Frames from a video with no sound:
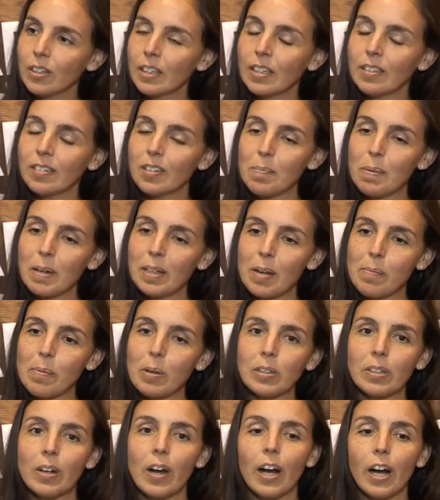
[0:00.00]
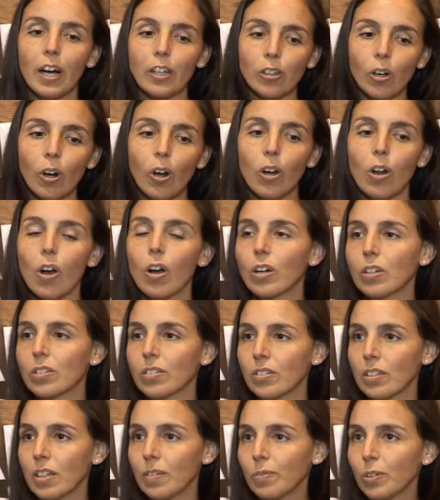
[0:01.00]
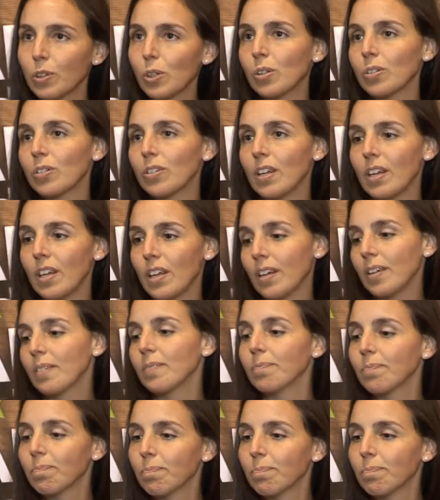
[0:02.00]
eh, siempre estamos trabajando con los conceptos, de,